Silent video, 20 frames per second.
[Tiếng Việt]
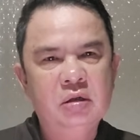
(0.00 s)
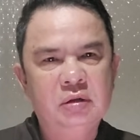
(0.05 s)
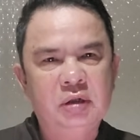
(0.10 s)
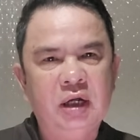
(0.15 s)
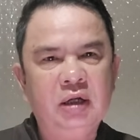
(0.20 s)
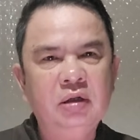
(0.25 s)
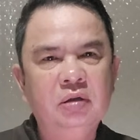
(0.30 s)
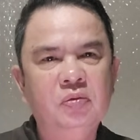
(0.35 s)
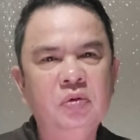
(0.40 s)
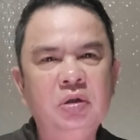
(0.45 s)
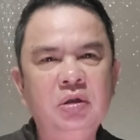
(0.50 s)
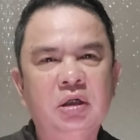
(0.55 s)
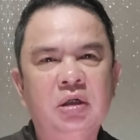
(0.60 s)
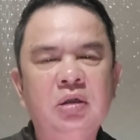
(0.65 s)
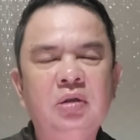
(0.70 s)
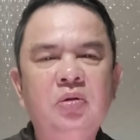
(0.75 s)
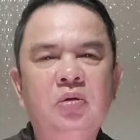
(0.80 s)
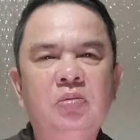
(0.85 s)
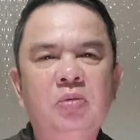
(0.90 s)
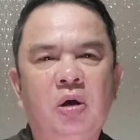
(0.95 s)
rằng quyết
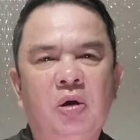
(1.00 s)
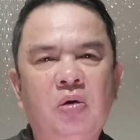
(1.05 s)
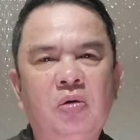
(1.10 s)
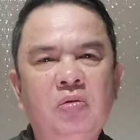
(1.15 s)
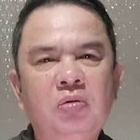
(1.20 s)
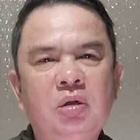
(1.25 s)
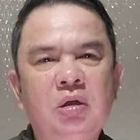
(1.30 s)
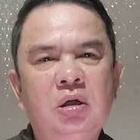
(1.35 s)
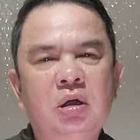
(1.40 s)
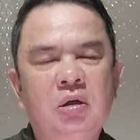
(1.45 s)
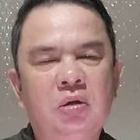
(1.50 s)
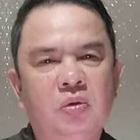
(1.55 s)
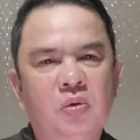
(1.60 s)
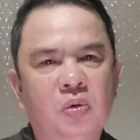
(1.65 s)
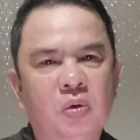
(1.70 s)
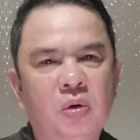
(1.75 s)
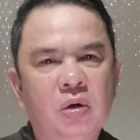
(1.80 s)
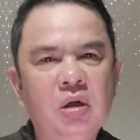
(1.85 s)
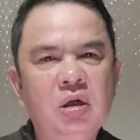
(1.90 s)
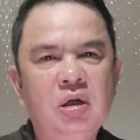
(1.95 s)
định của Bộ
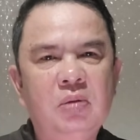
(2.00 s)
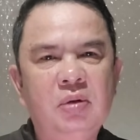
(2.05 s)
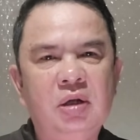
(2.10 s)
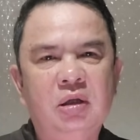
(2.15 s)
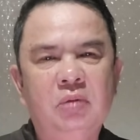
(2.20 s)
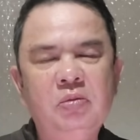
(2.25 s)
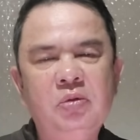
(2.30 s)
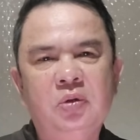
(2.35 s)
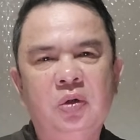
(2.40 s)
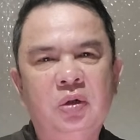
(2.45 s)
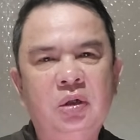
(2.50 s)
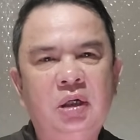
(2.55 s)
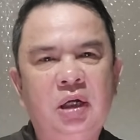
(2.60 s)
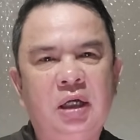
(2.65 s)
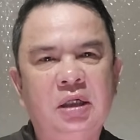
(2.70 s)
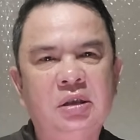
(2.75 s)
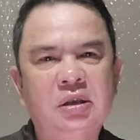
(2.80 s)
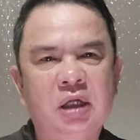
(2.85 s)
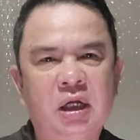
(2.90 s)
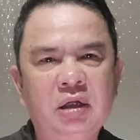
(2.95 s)
của Công an tỉnh Bình Thuận
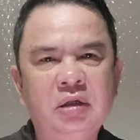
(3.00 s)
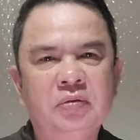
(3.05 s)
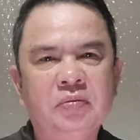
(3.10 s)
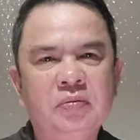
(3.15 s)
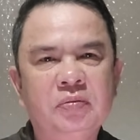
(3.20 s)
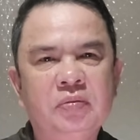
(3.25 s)
là sai.